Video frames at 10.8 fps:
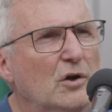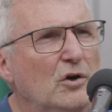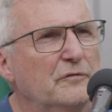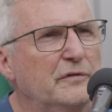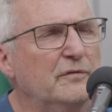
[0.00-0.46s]

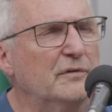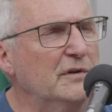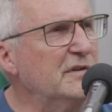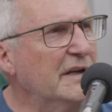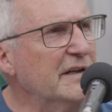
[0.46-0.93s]
und
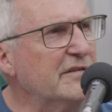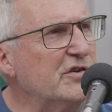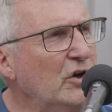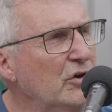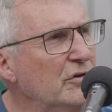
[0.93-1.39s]
ich kann jetzt
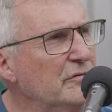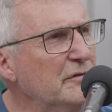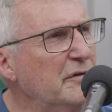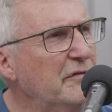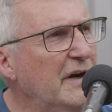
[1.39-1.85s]

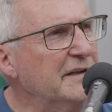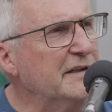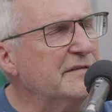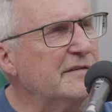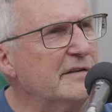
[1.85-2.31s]
schauen,
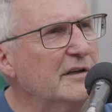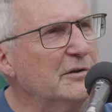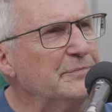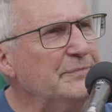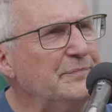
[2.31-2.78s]
inwieweit jetzt
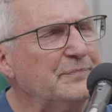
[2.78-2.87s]
hier